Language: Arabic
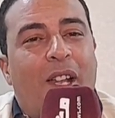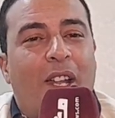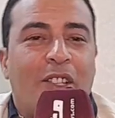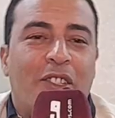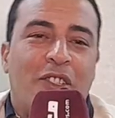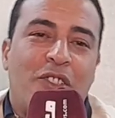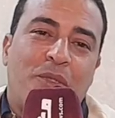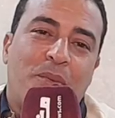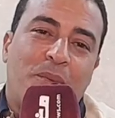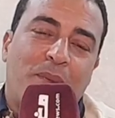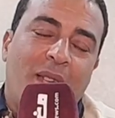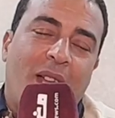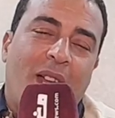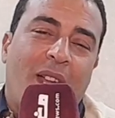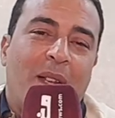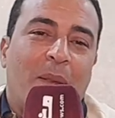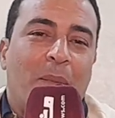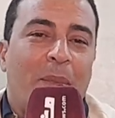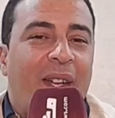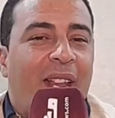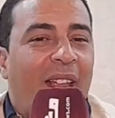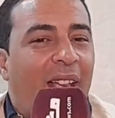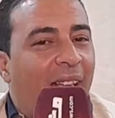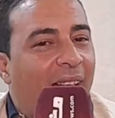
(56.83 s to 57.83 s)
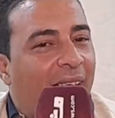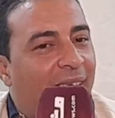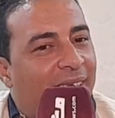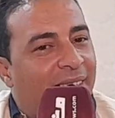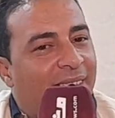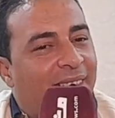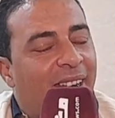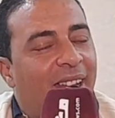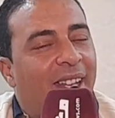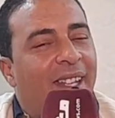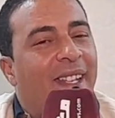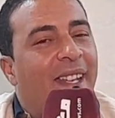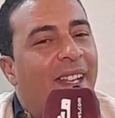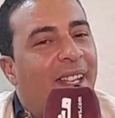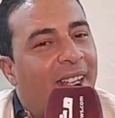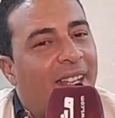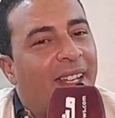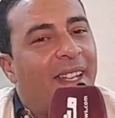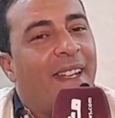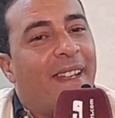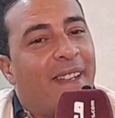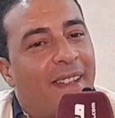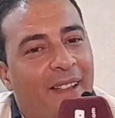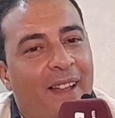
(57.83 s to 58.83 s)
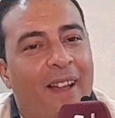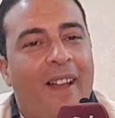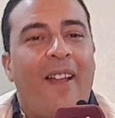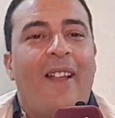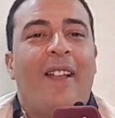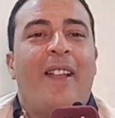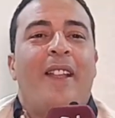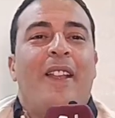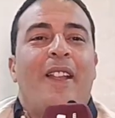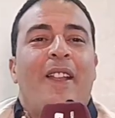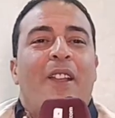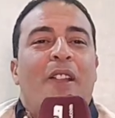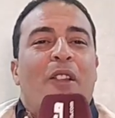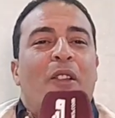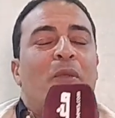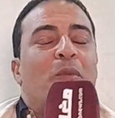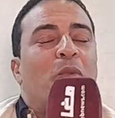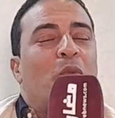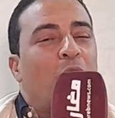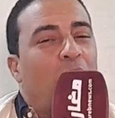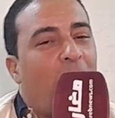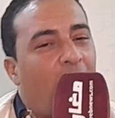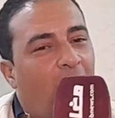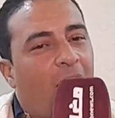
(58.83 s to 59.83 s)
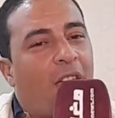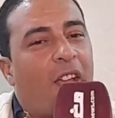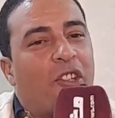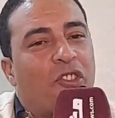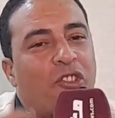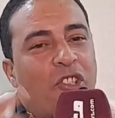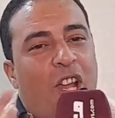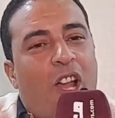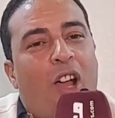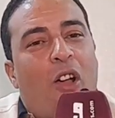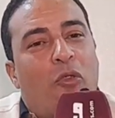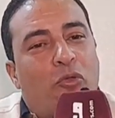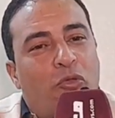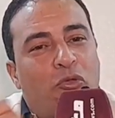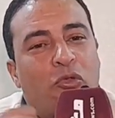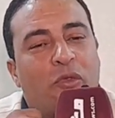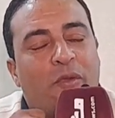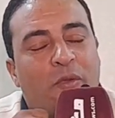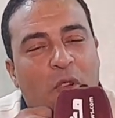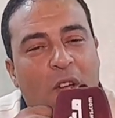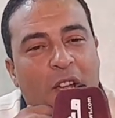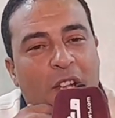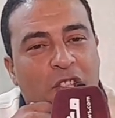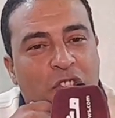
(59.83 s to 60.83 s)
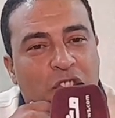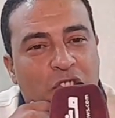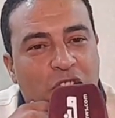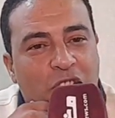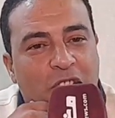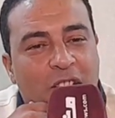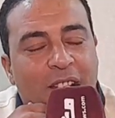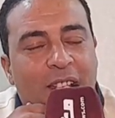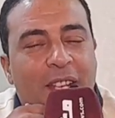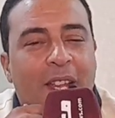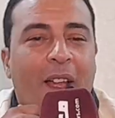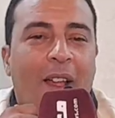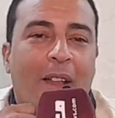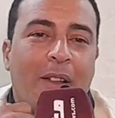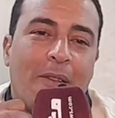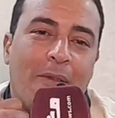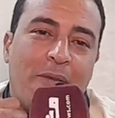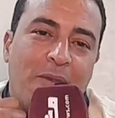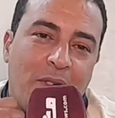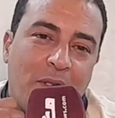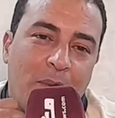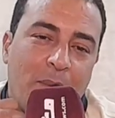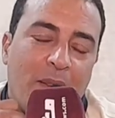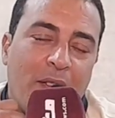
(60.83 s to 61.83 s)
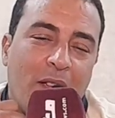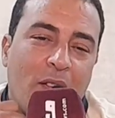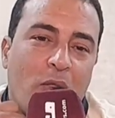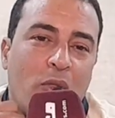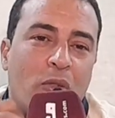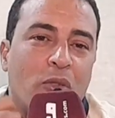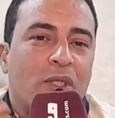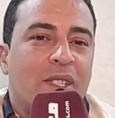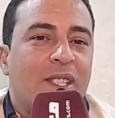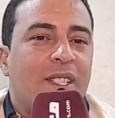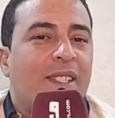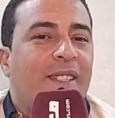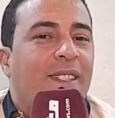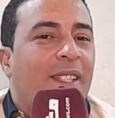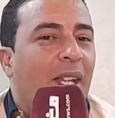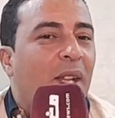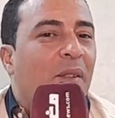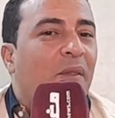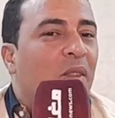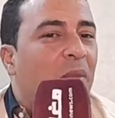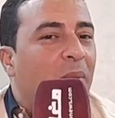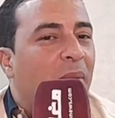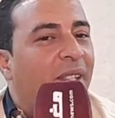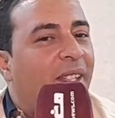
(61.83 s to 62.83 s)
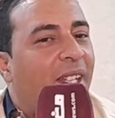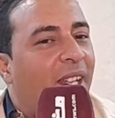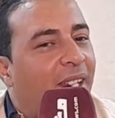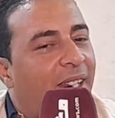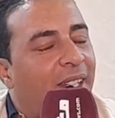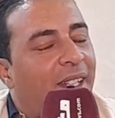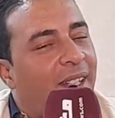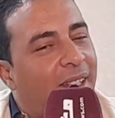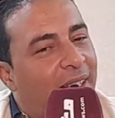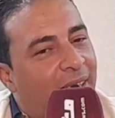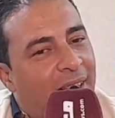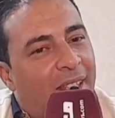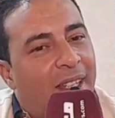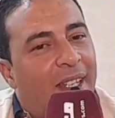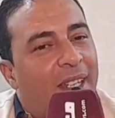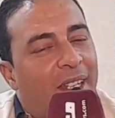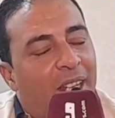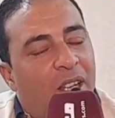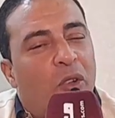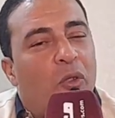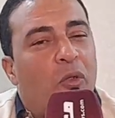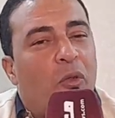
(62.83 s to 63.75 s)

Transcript: غادي تبدا المرحله الثانيه اللي هي المناقشه او الدفعات الشكليه فيما يخص الطرف المدني اللي هي